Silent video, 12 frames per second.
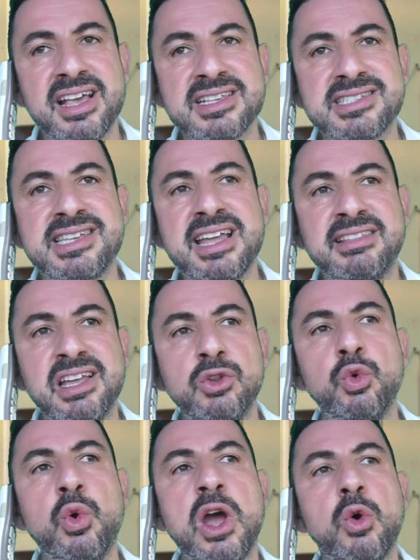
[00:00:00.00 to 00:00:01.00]

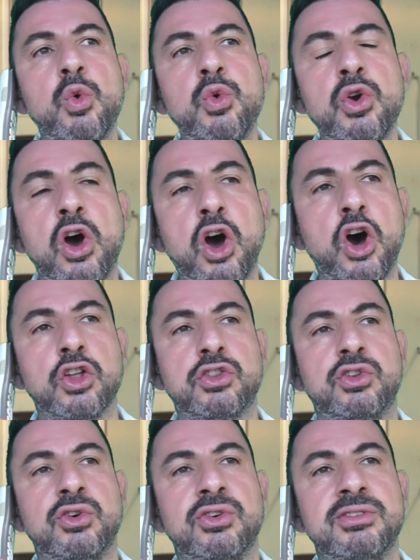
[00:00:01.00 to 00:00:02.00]

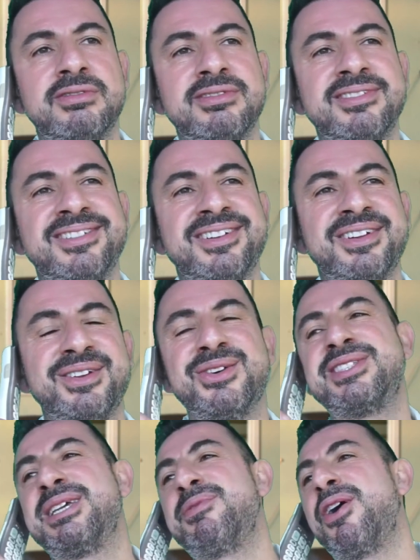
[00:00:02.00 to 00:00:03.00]
7218. Non
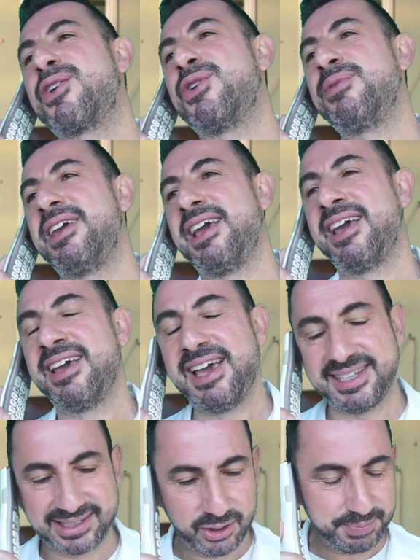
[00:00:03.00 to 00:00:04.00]
si preoccupi, è
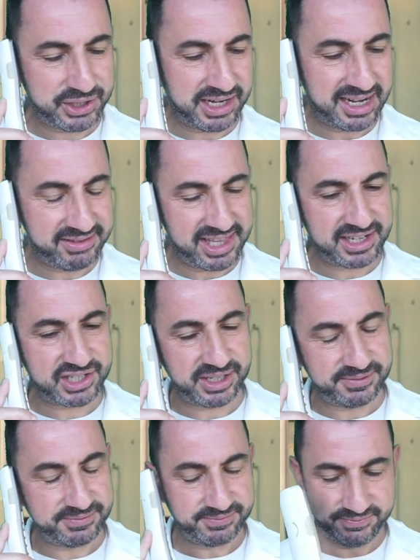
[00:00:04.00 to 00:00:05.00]
stato un piacere, arrivederci.